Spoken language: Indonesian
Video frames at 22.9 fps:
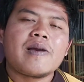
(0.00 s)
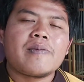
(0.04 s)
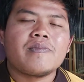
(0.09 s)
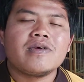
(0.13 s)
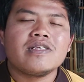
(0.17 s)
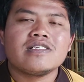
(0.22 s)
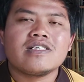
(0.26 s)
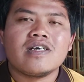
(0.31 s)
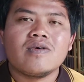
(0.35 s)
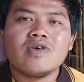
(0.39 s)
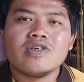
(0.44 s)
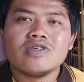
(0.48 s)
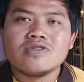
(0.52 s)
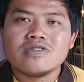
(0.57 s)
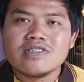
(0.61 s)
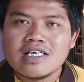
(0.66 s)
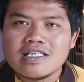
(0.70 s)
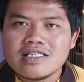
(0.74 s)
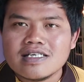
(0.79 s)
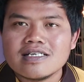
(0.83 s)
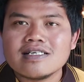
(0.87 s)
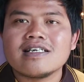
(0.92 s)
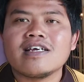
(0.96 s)
Map Insya Allah
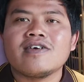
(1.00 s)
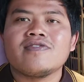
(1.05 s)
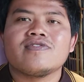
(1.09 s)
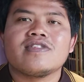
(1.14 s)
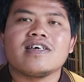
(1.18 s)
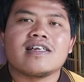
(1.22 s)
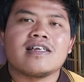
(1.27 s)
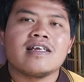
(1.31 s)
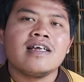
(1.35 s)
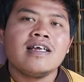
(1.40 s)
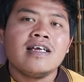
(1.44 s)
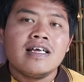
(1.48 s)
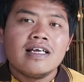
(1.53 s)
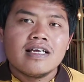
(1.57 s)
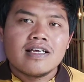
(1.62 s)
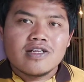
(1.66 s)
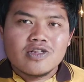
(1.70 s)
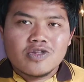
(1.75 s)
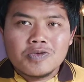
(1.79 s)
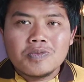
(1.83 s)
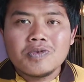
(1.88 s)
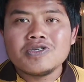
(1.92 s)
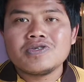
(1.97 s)
sudah terdaftar
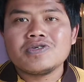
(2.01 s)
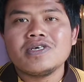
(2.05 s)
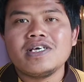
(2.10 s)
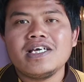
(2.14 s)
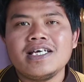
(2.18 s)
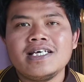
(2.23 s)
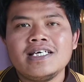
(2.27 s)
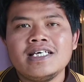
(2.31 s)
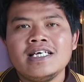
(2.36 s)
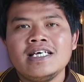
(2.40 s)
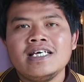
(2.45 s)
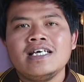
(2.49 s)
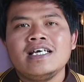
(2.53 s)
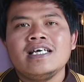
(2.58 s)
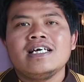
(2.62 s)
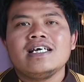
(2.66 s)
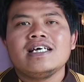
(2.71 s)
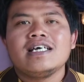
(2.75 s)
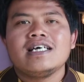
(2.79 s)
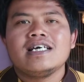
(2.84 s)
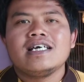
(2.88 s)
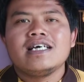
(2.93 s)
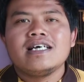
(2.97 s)
gitu bosku ya
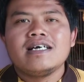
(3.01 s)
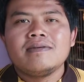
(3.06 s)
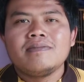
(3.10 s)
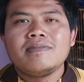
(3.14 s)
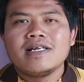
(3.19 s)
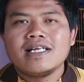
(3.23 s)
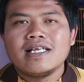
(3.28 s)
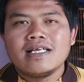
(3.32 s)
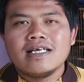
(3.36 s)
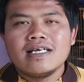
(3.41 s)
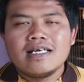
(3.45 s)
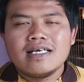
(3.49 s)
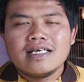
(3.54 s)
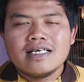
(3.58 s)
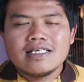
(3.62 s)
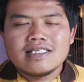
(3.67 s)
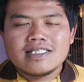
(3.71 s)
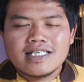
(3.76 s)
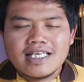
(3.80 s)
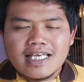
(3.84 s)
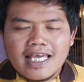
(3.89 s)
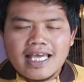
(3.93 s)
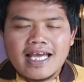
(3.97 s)
uh, beri uh,
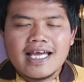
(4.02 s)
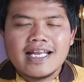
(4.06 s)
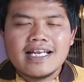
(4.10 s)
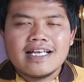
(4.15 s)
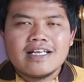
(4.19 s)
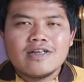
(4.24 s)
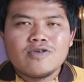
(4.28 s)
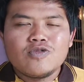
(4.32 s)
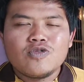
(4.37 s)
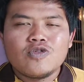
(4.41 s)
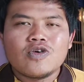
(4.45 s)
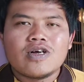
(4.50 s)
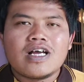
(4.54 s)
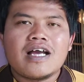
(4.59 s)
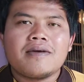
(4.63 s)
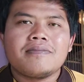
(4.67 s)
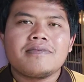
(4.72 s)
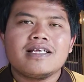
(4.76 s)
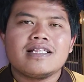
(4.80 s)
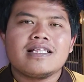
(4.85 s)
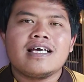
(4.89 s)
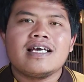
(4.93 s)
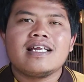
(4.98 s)
sekian untuk
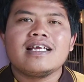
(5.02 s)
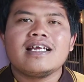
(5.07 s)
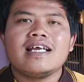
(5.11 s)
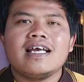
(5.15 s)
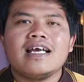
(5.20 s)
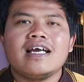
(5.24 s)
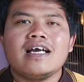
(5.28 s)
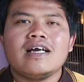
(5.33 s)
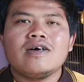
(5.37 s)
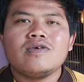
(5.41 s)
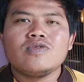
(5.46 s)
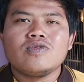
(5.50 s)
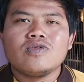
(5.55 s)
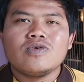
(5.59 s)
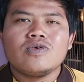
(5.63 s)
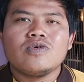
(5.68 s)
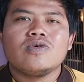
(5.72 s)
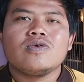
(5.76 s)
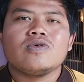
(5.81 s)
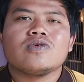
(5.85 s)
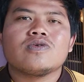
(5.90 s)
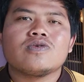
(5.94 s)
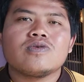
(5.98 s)
update harga
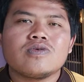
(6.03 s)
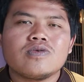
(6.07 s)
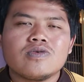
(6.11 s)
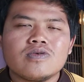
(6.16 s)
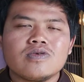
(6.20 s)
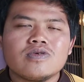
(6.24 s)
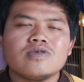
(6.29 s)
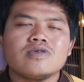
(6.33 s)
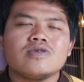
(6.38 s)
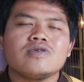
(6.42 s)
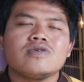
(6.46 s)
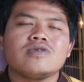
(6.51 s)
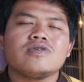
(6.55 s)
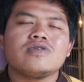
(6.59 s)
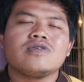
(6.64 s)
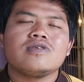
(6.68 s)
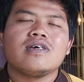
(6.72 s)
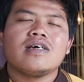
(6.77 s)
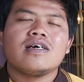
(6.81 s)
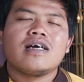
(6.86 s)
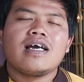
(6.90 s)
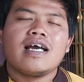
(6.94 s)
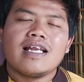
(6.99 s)
untuk
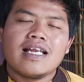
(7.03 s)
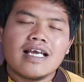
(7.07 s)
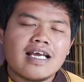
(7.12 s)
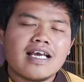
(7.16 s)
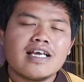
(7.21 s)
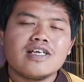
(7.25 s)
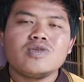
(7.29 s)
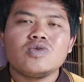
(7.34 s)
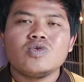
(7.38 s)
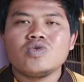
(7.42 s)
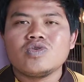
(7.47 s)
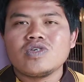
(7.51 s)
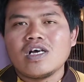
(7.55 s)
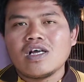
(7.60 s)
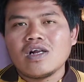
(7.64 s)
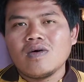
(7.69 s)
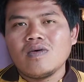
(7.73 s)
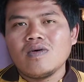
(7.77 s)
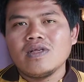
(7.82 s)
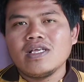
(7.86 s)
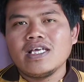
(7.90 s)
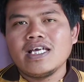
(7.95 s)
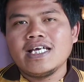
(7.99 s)
anakan cucu
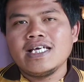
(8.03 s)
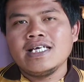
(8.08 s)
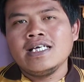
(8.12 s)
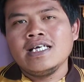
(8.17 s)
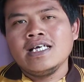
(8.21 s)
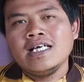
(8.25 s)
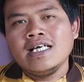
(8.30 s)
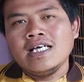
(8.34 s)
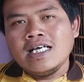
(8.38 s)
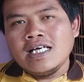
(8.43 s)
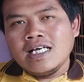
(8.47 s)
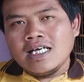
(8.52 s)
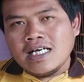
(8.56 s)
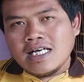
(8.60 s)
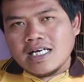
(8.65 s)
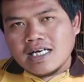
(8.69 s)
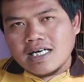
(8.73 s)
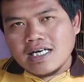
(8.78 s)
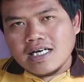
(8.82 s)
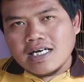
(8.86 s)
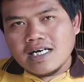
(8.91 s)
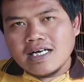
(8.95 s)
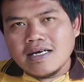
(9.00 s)
rawonnya
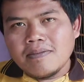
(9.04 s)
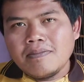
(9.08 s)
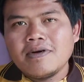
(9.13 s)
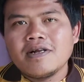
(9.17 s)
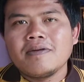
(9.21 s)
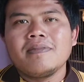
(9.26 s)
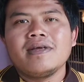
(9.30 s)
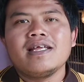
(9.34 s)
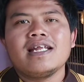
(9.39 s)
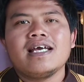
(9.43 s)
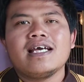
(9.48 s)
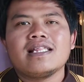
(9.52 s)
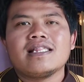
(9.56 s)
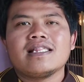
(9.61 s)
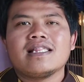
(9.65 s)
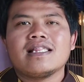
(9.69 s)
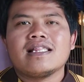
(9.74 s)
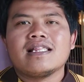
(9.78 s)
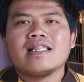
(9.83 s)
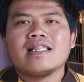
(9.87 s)
Eh, berminat